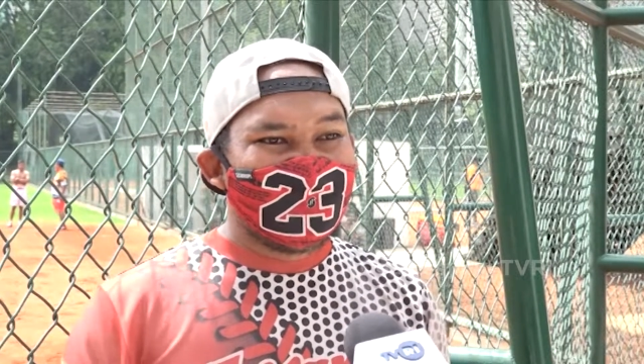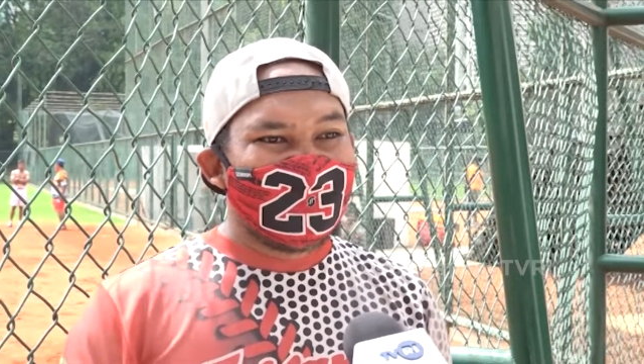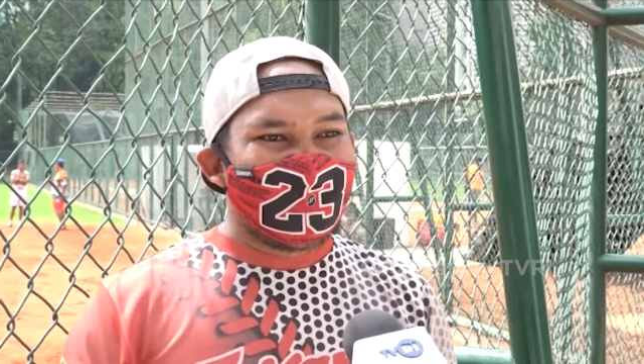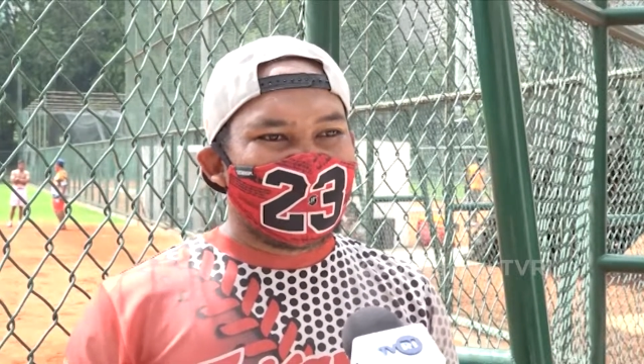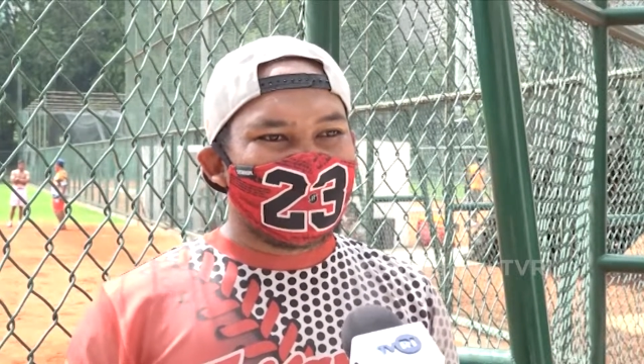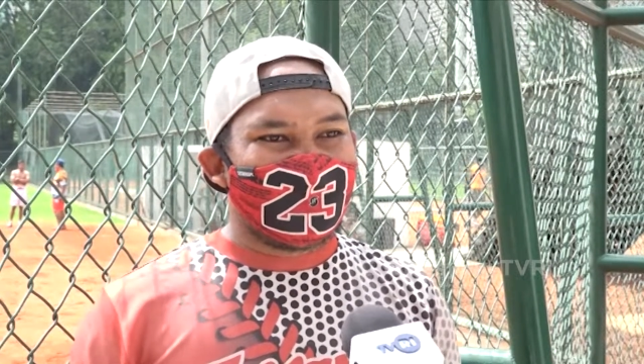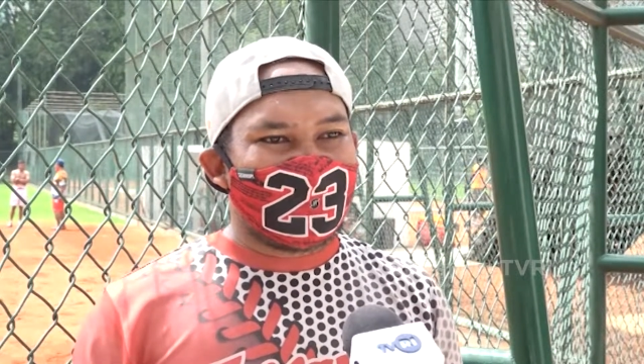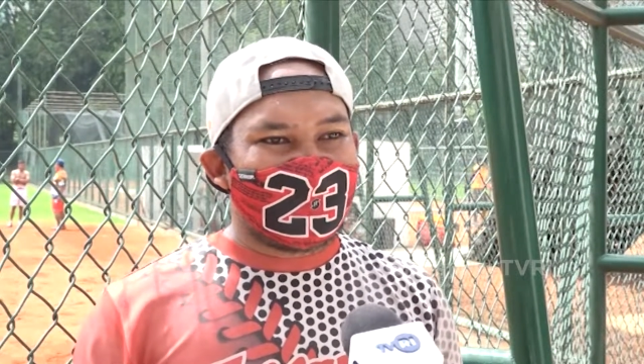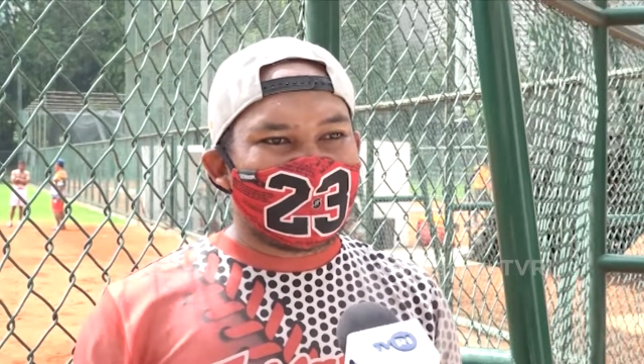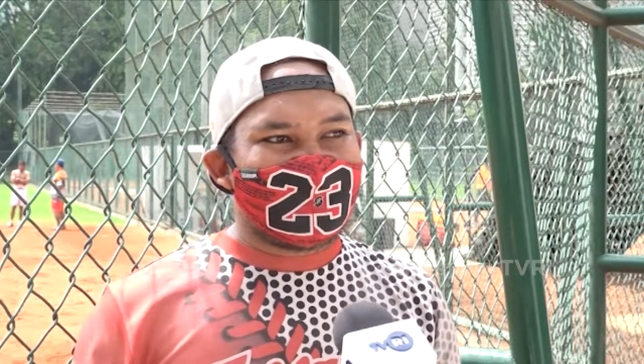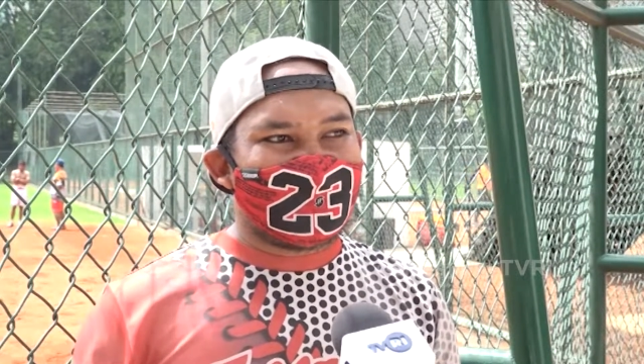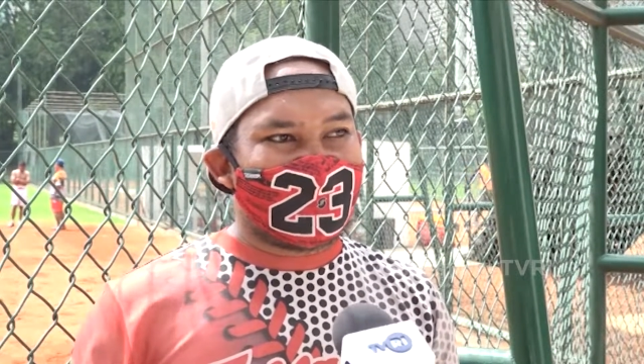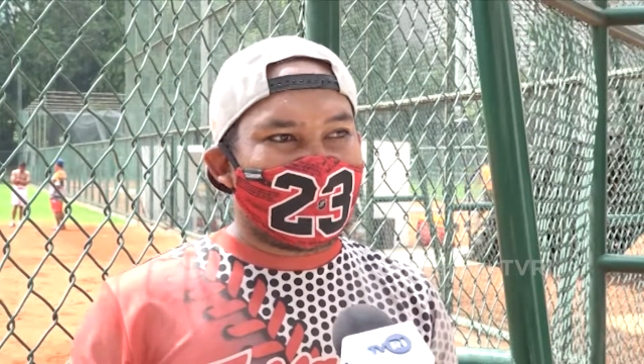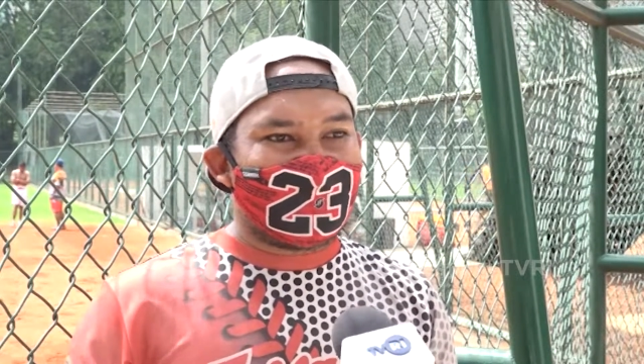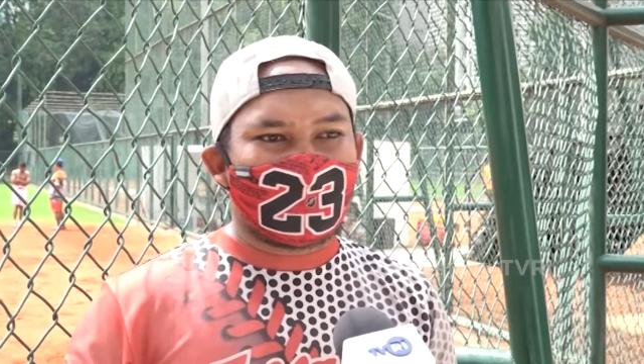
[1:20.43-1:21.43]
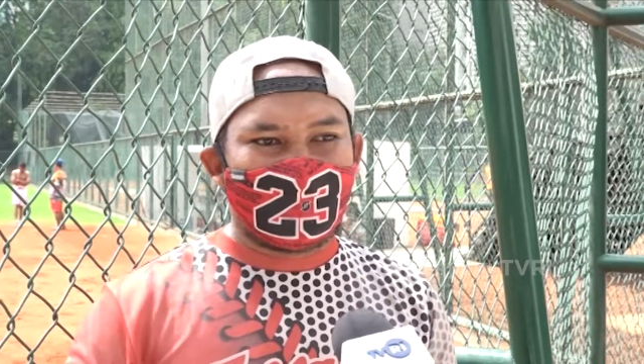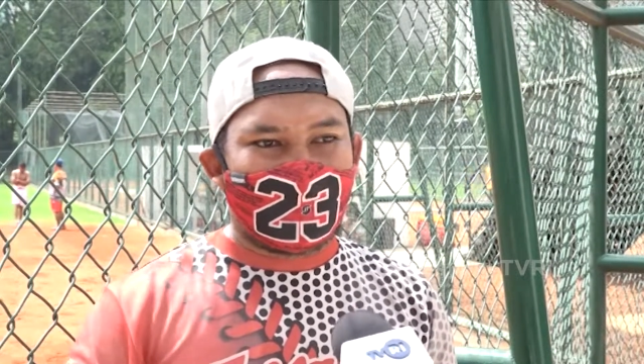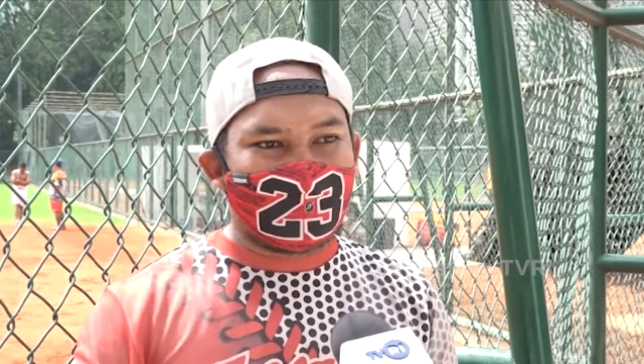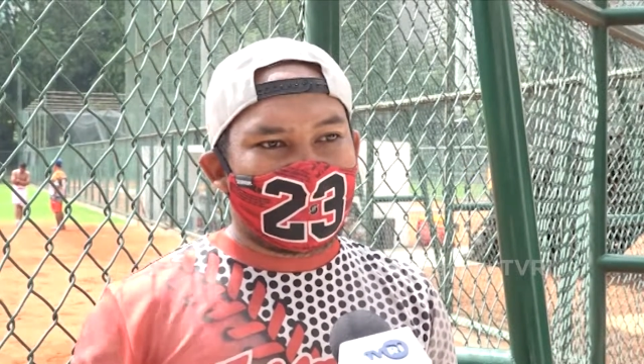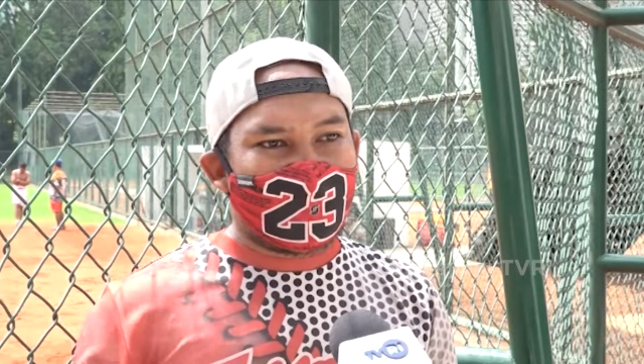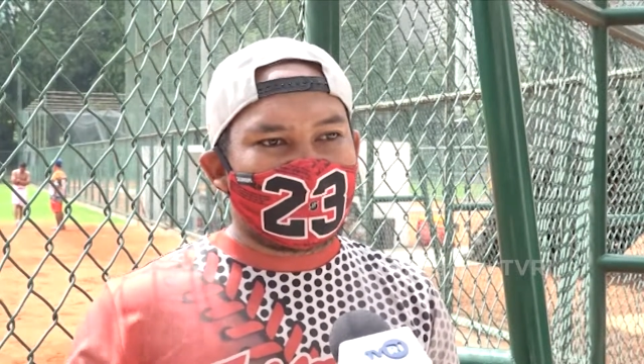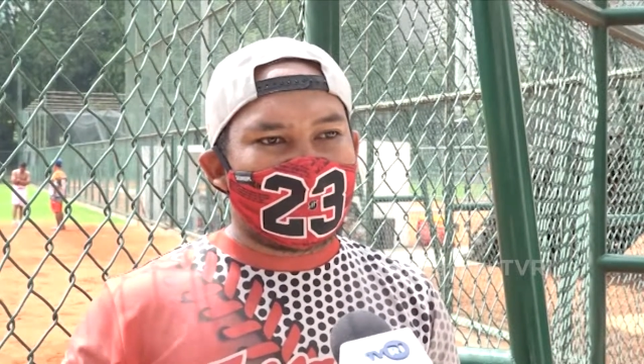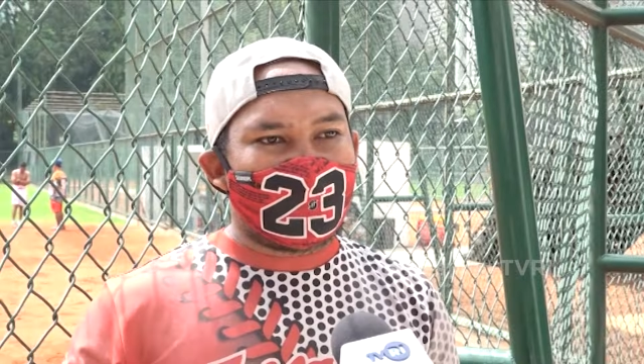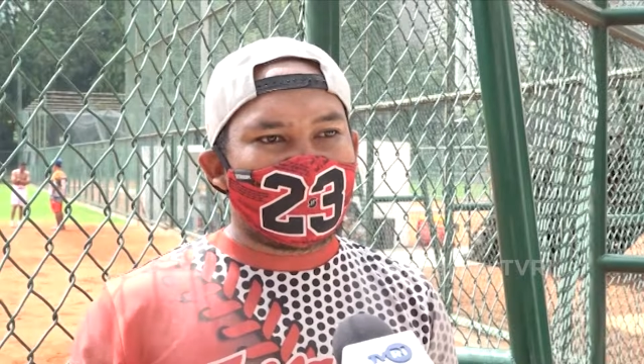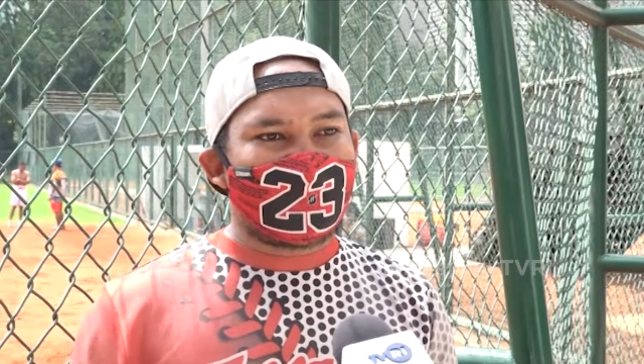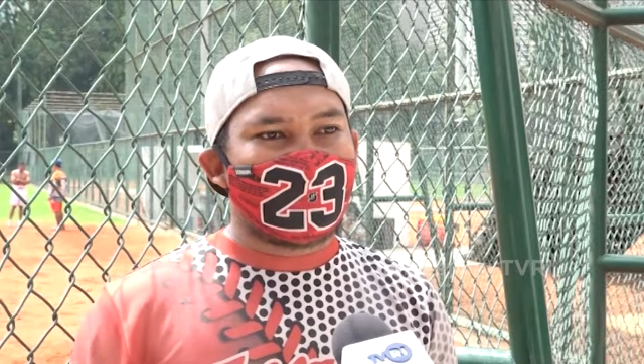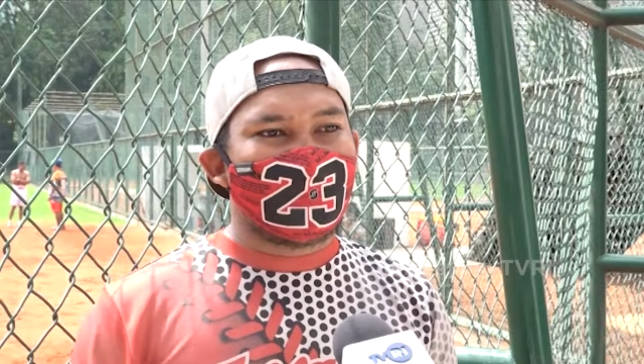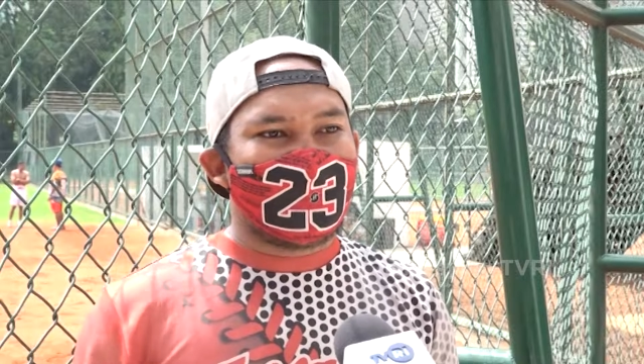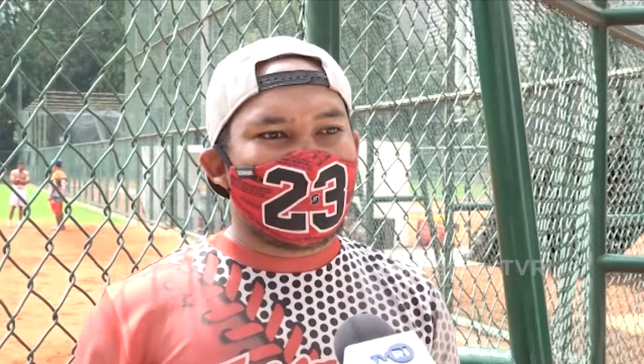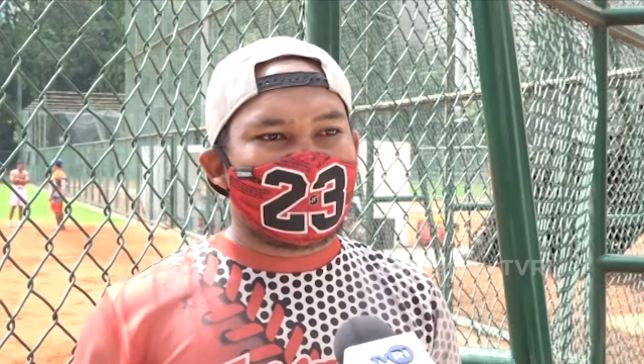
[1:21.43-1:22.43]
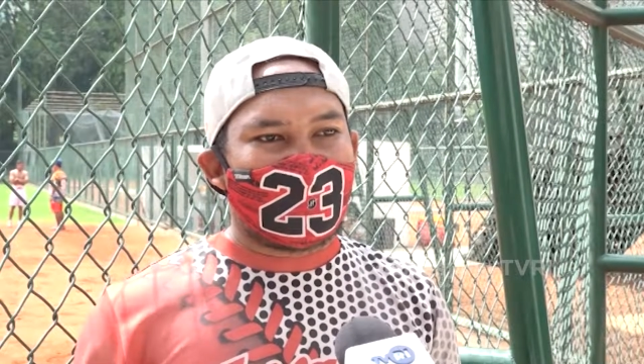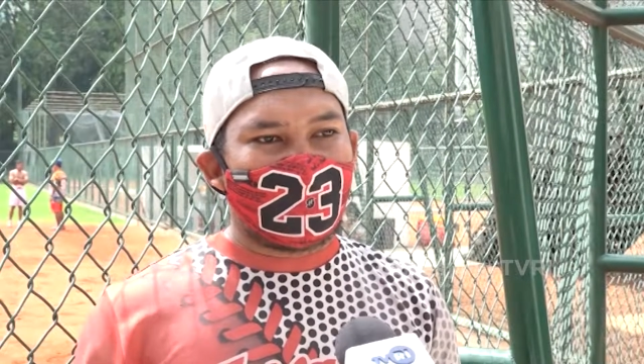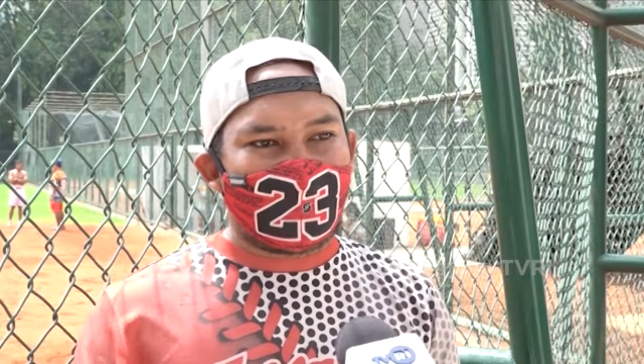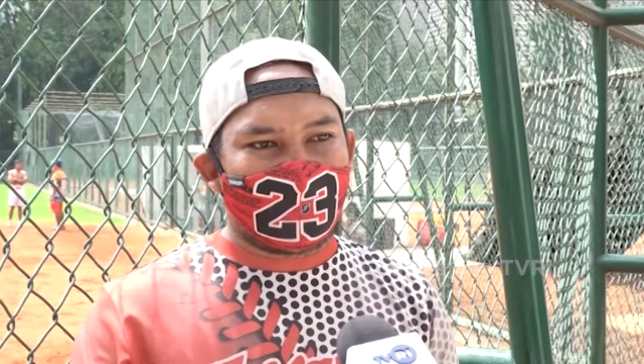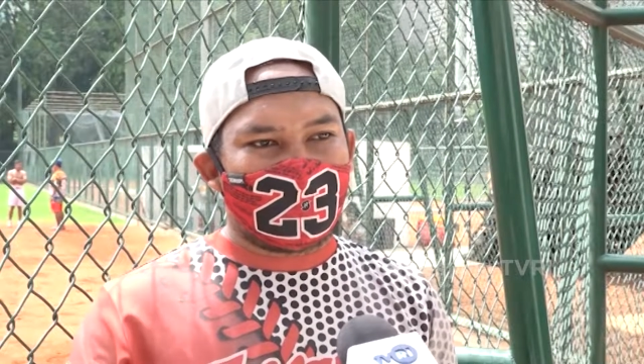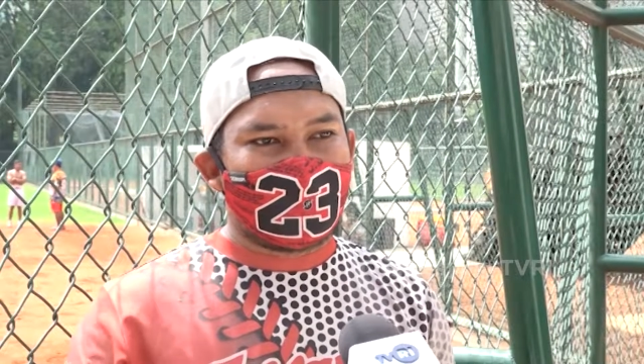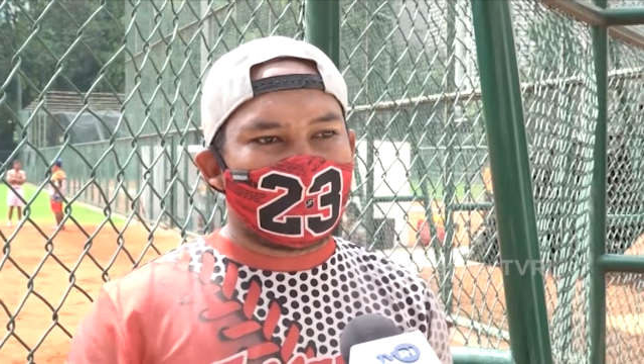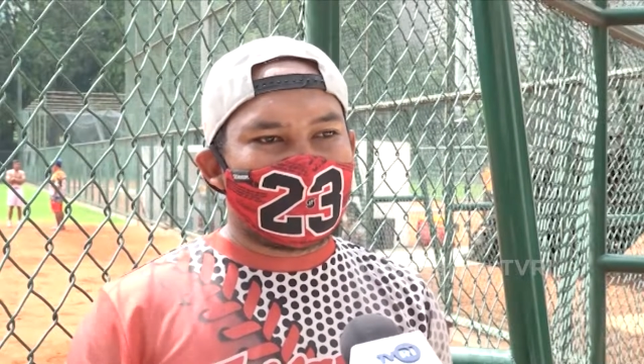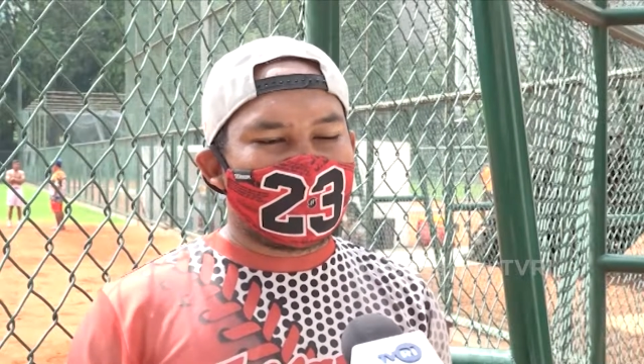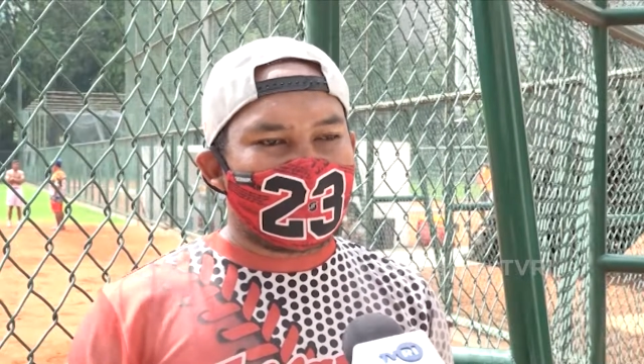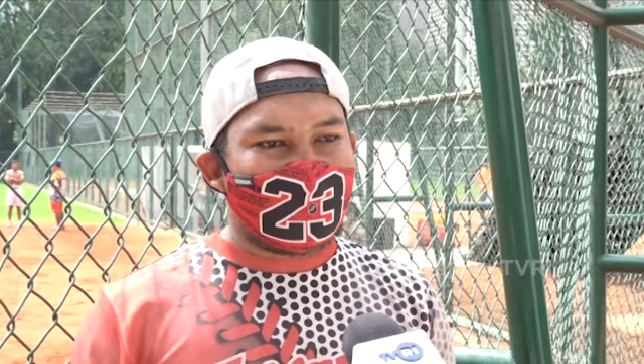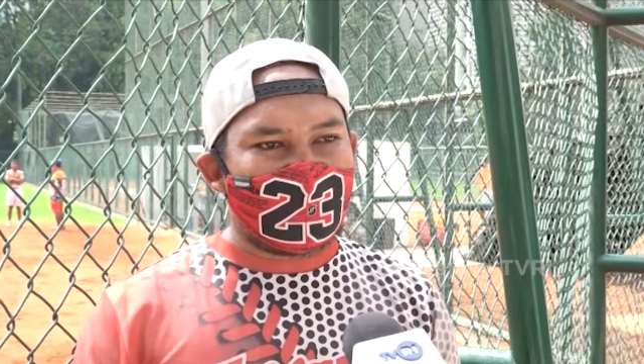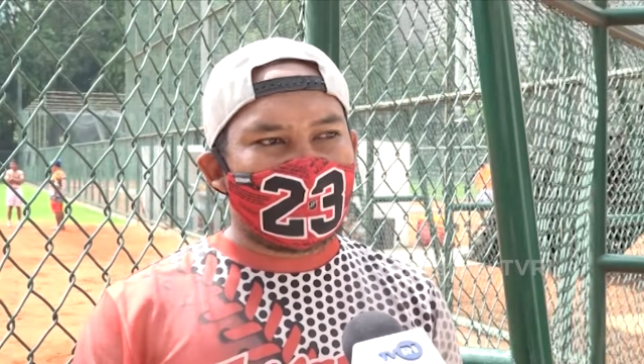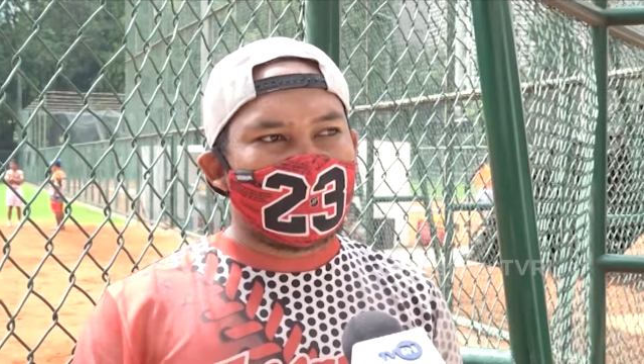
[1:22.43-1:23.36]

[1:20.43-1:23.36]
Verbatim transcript: Apalagi sekarang sudah merata, kita juga nggak tahu lawan kita